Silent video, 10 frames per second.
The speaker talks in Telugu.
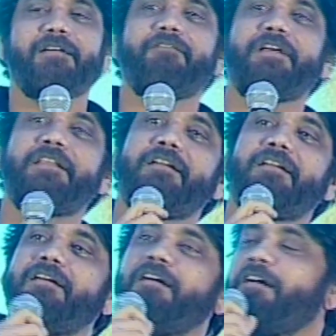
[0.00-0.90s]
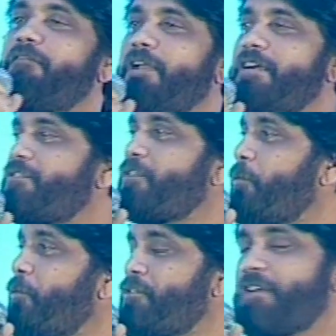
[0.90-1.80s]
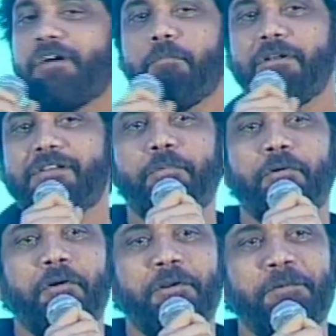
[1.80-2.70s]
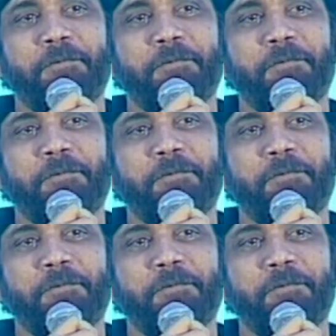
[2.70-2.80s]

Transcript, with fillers: వెదర్ ఫ్రెండ్స్తో కూర్చుని కబుర్లు చెప్పుకోవటం